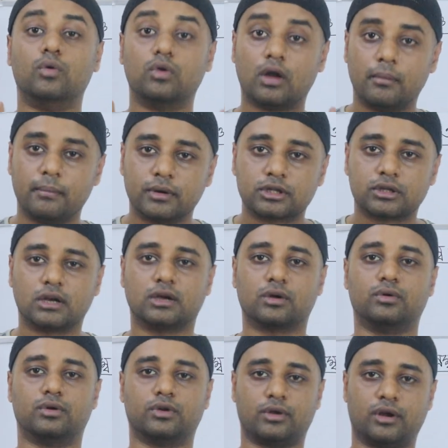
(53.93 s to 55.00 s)
উলম্ব তলে
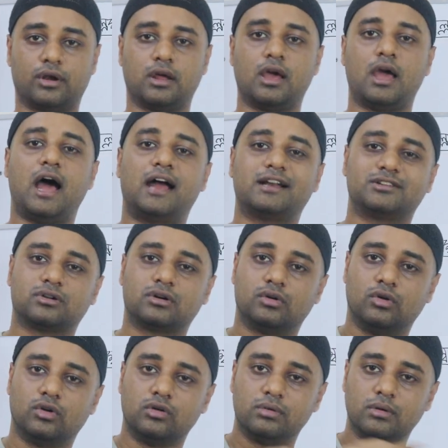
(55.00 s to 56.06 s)
ঘূর্ণন আর যখন
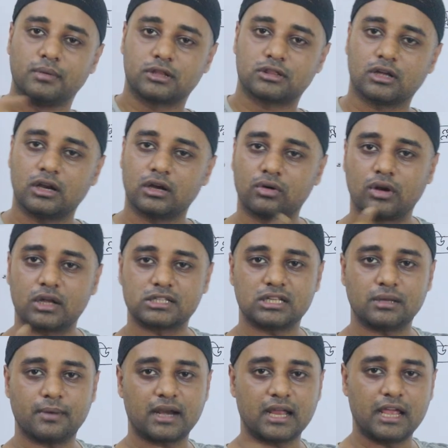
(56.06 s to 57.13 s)
অনুভূমিক তলে
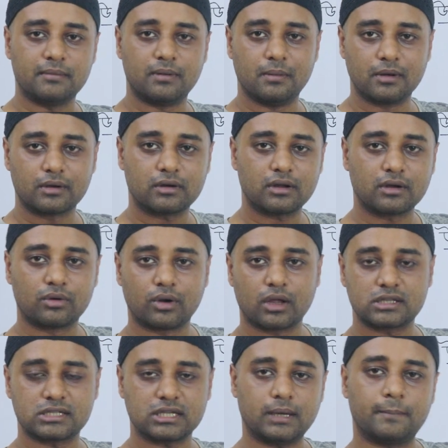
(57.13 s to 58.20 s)
ঘুরাচ্ছি মানে এইভাবে করে
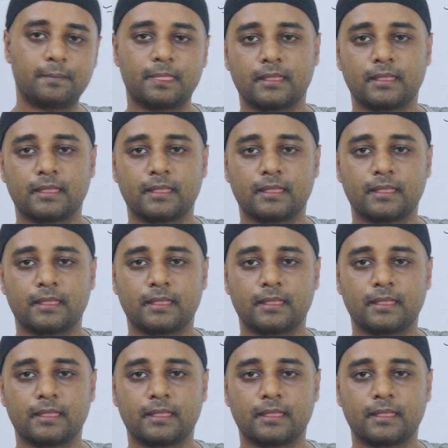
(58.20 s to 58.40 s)
ঘোরাচ্ছি